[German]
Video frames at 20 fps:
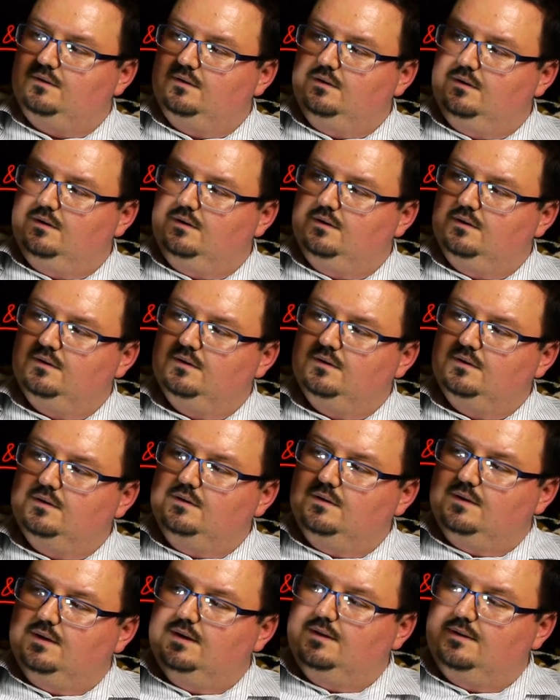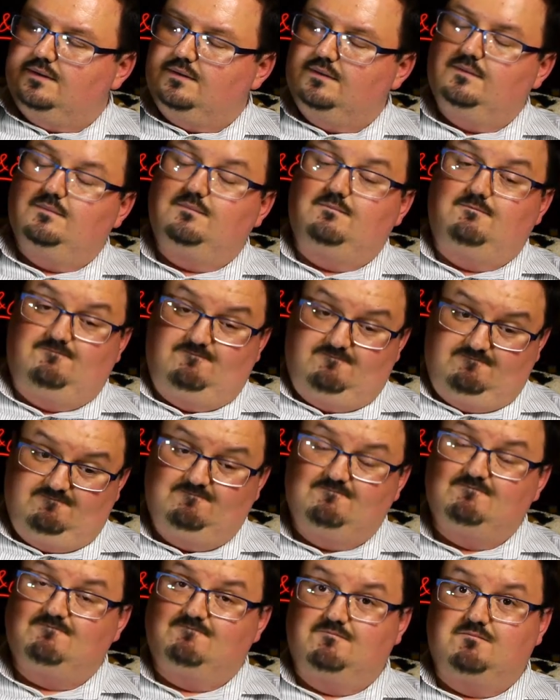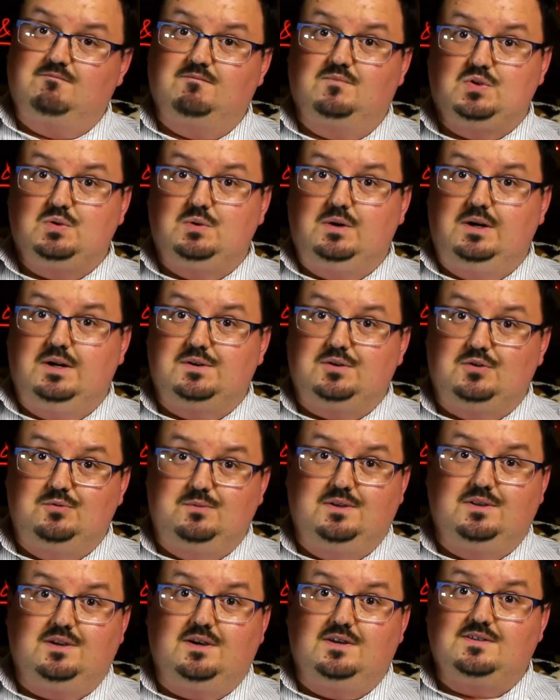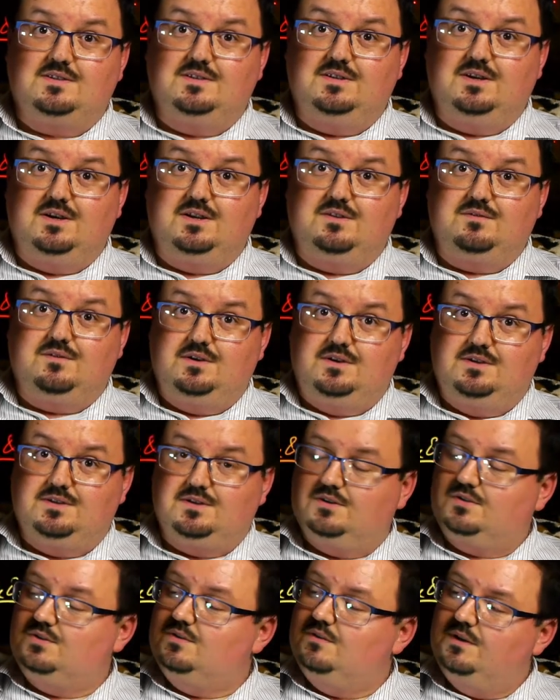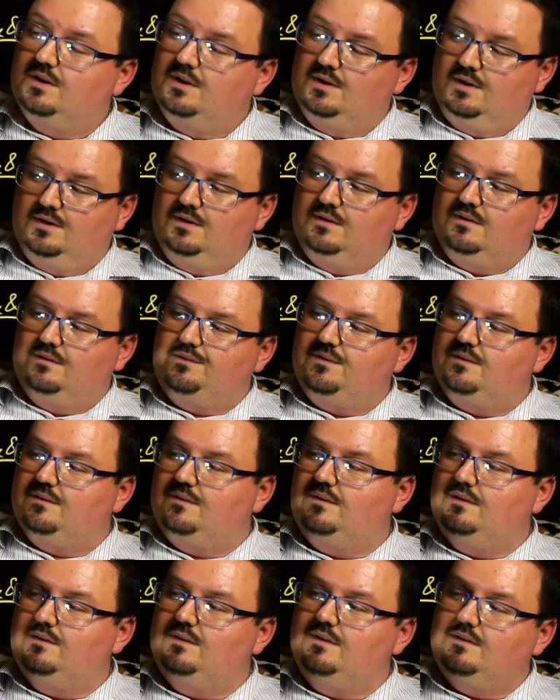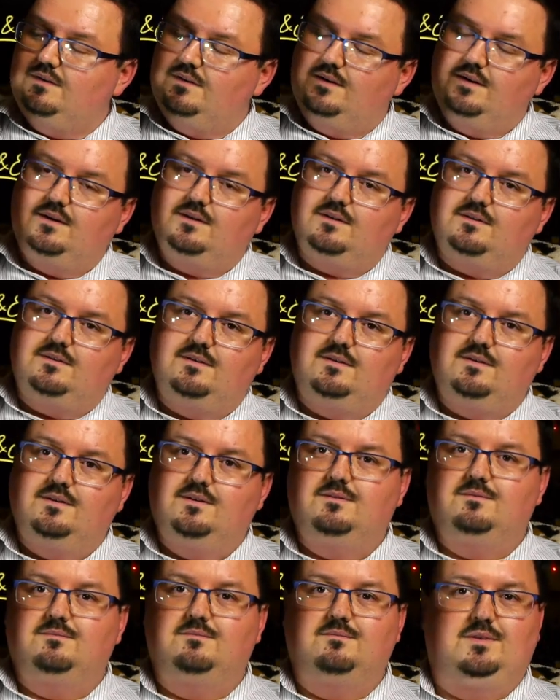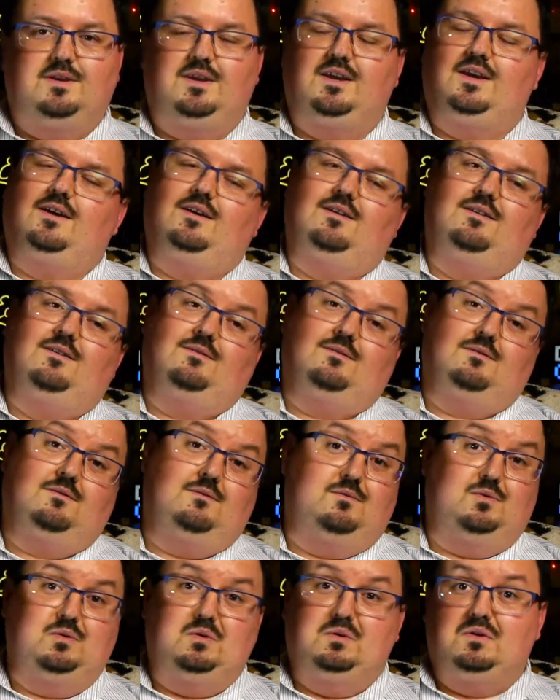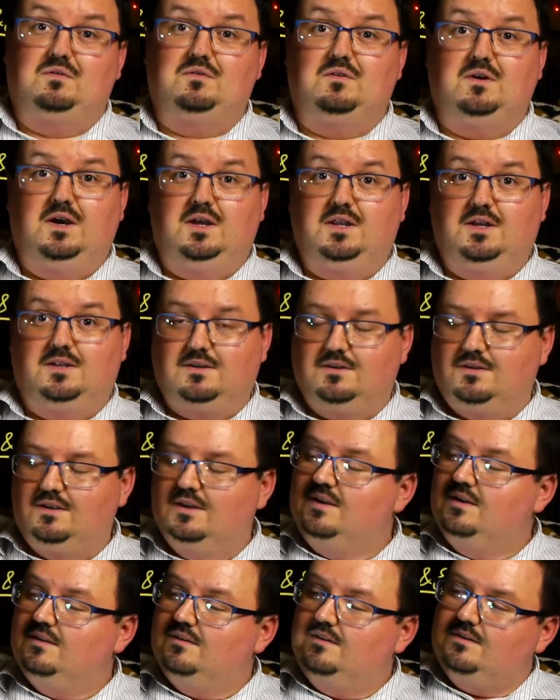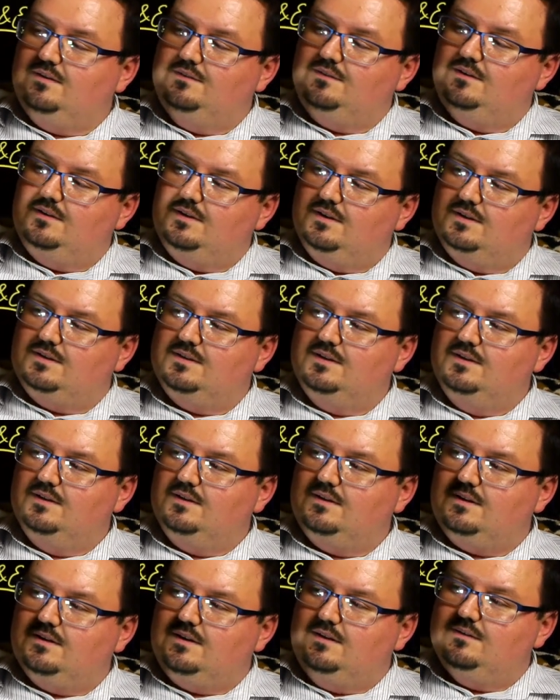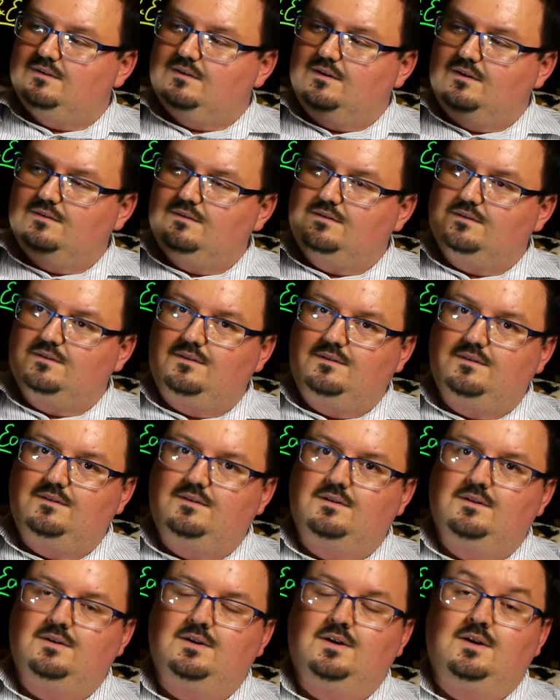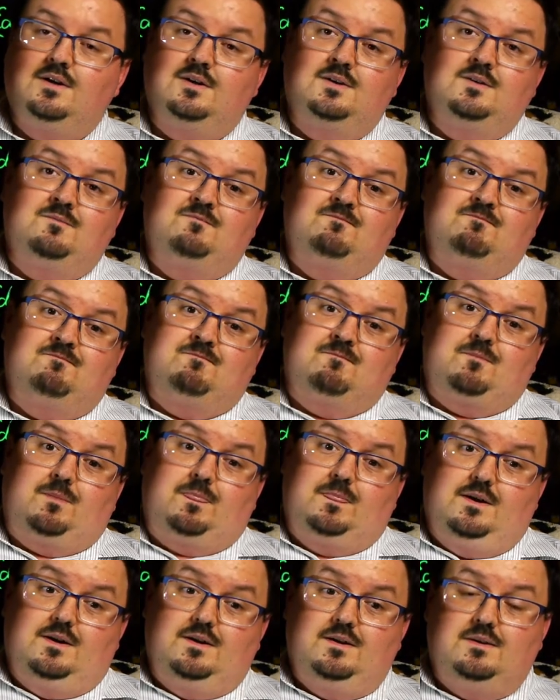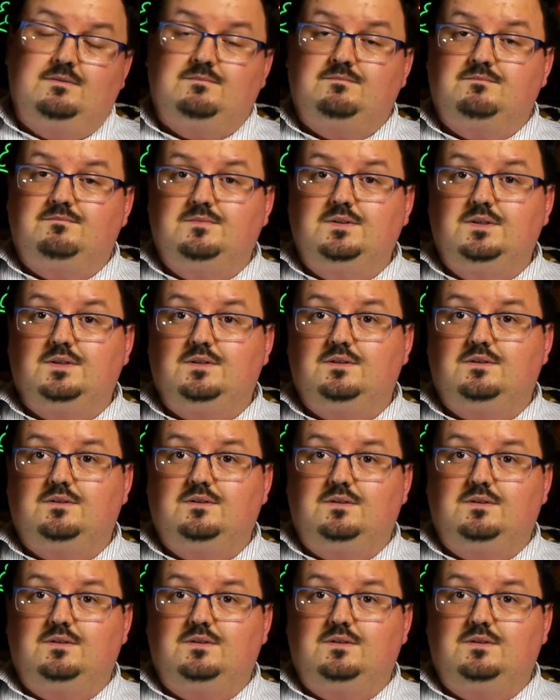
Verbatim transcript: Oh, so alt! Mhm, so alt. Über 30 Jahre war Isaac schon. Und da noch nicht verheiratet? Nee, war noch nicht verheiratet. Wie kommt denn das? Hat er keine Frau gefunden? Ja, nicht.